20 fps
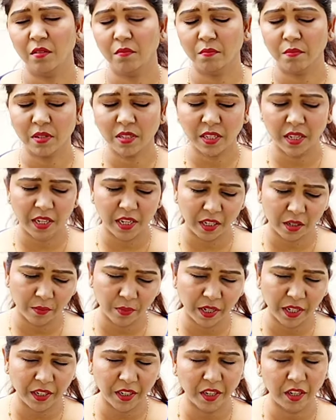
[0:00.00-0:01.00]
बस एक
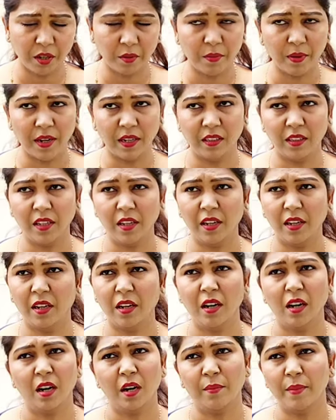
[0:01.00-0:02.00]
महीने की बात
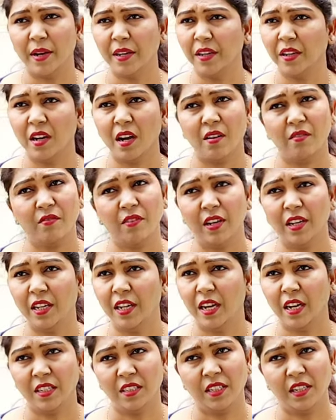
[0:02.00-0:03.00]
है हमारी काम वाली
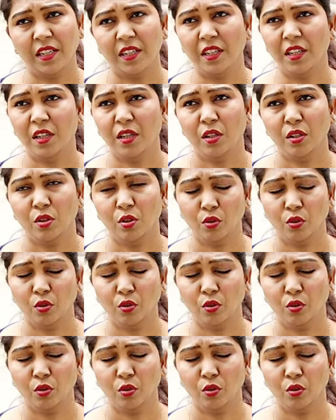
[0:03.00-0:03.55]
आ जाएगी